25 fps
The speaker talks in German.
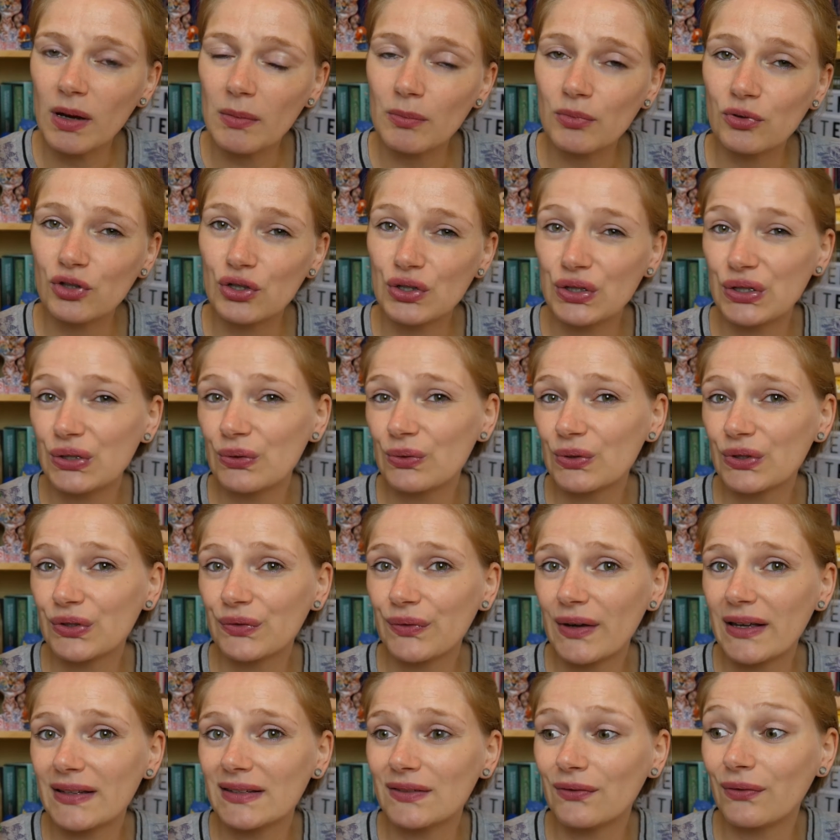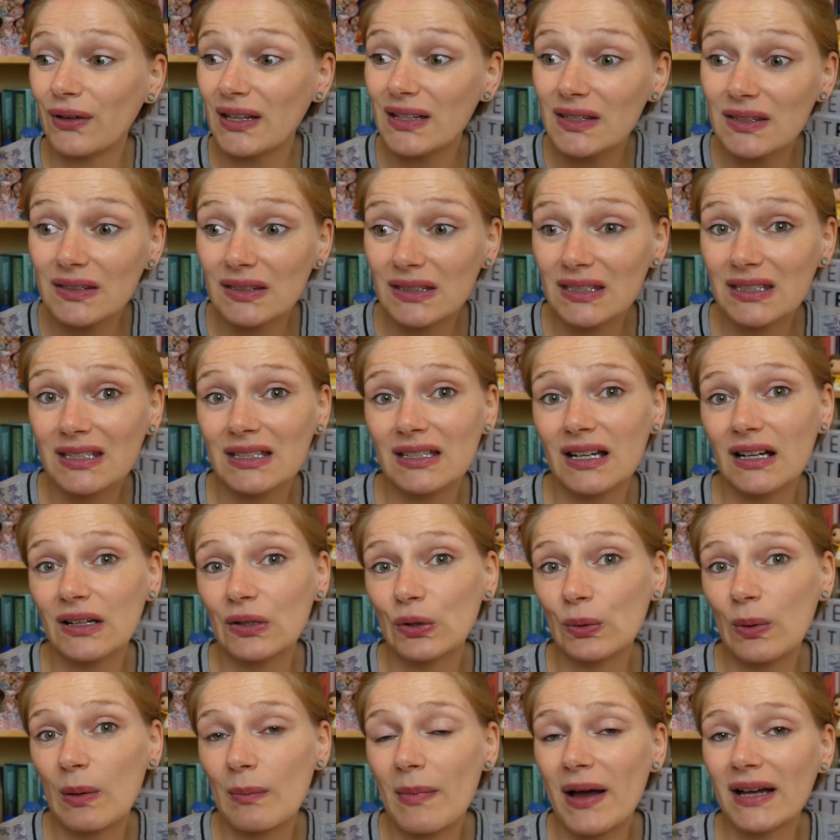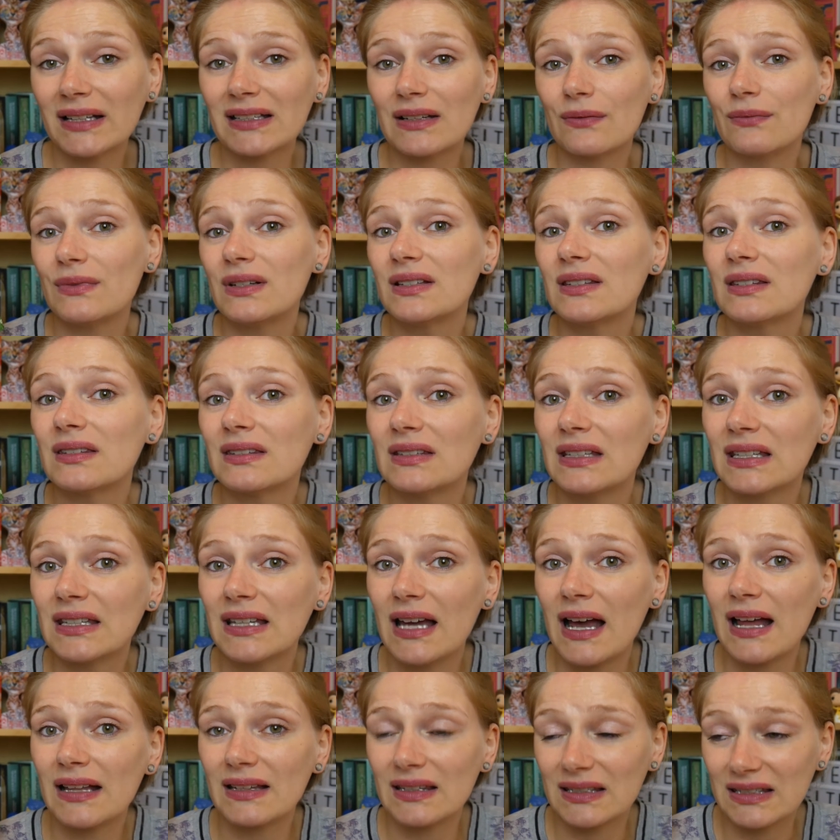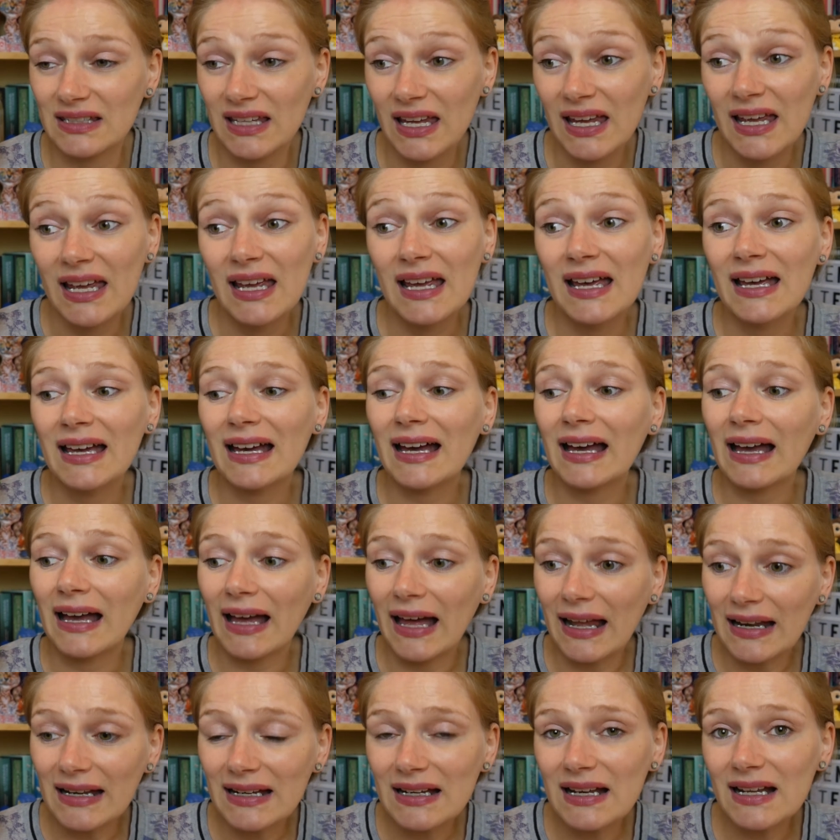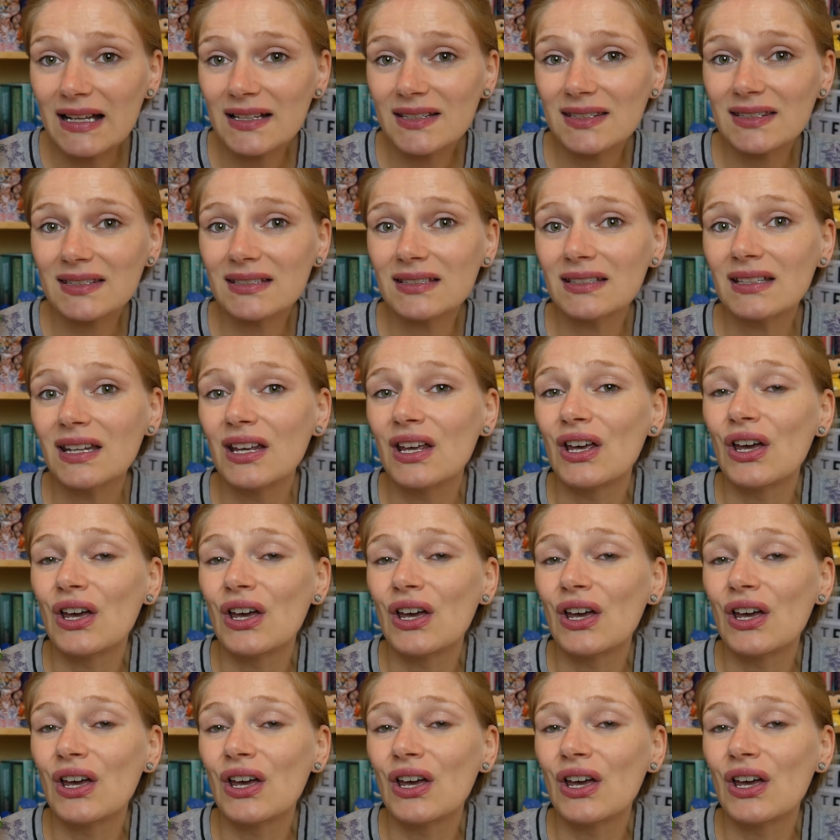beziehungsweise wenn sie sich Gedanken drüber macht, dann will sie es nicht an sich ranlassen.